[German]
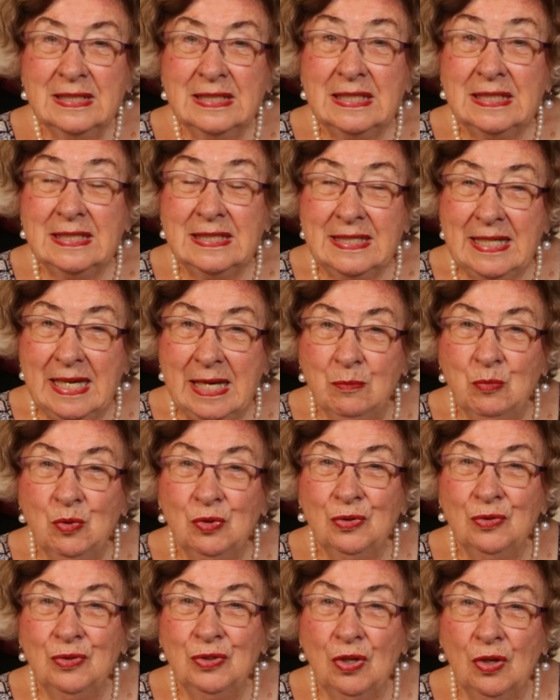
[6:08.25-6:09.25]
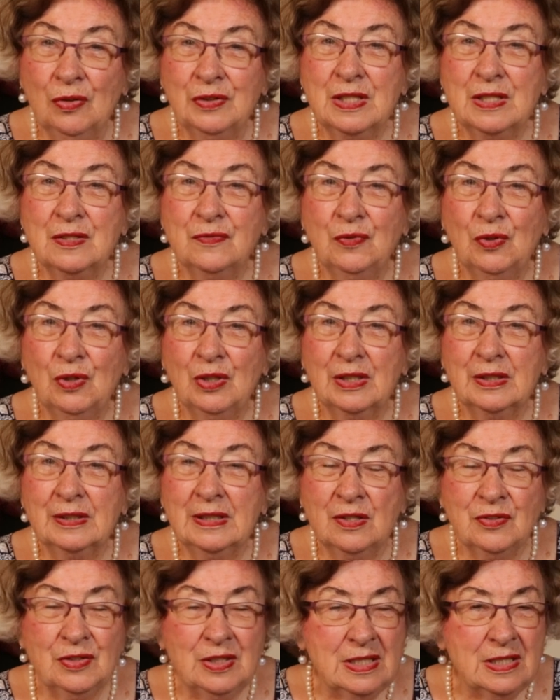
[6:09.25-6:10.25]
der Demut und
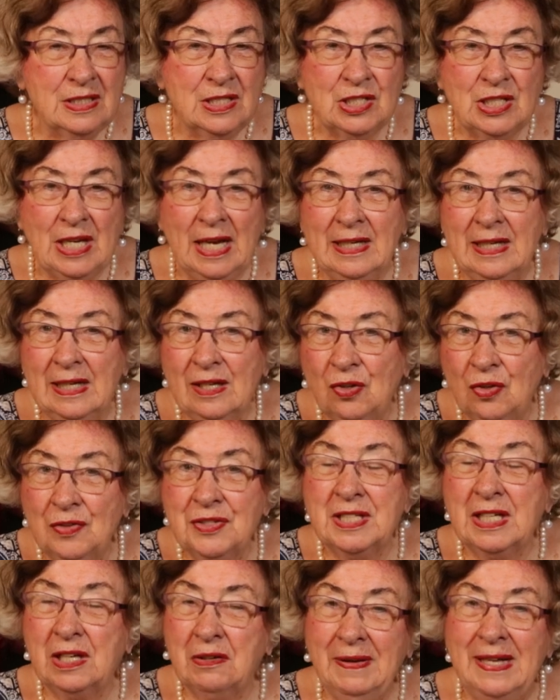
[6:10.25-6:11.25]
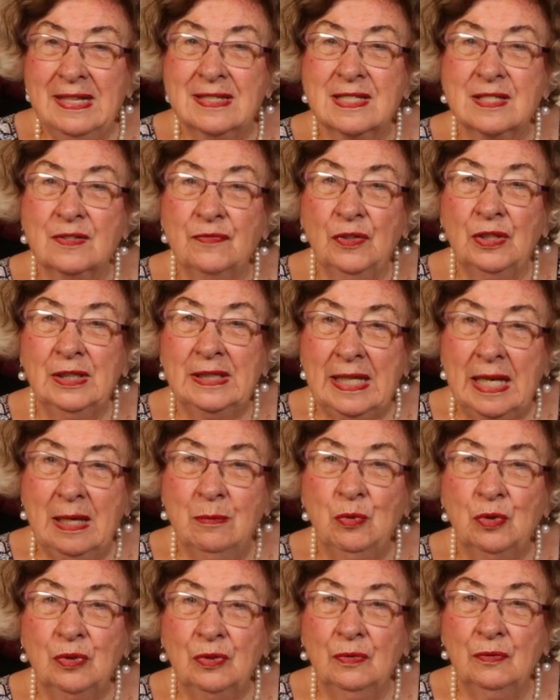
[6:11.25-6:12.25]
Gottesfurcht, also das ist eine Konsequenz von
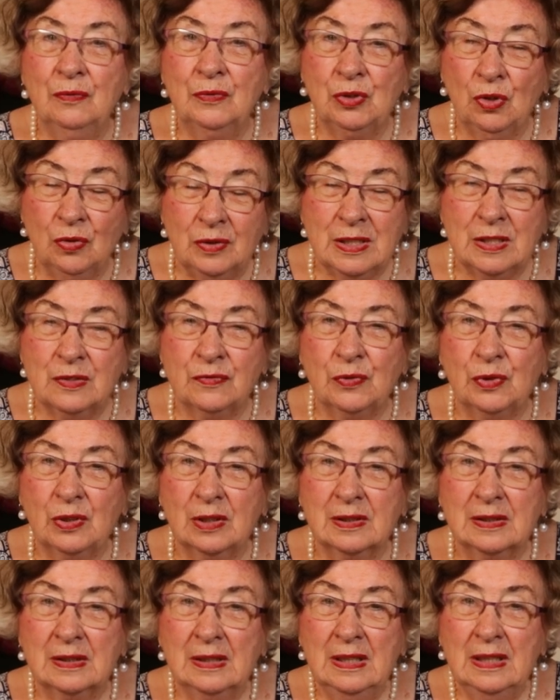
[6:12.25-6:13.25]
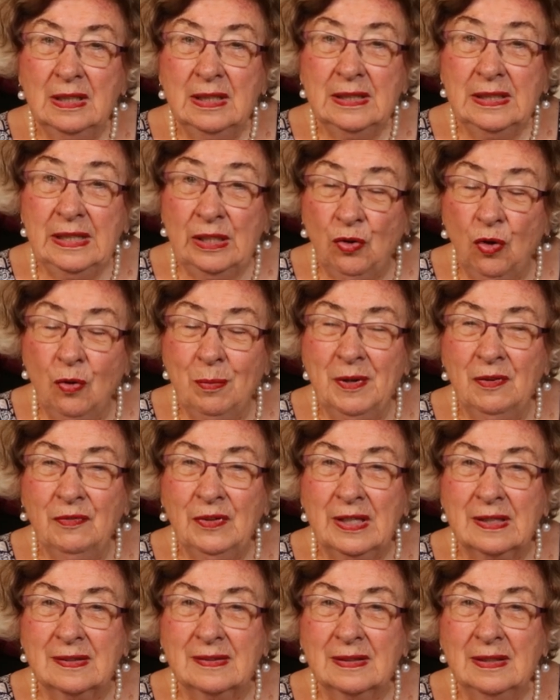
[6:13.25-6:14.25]
Demut und Gottesfurcht, die kommen
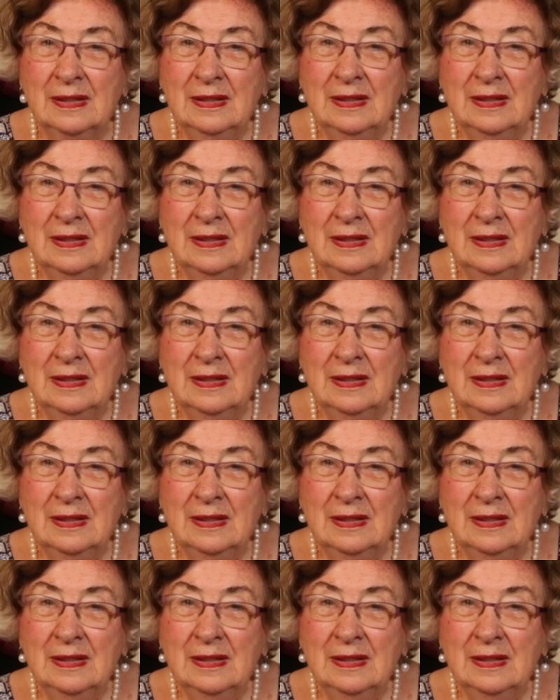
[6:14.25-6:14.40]
wird.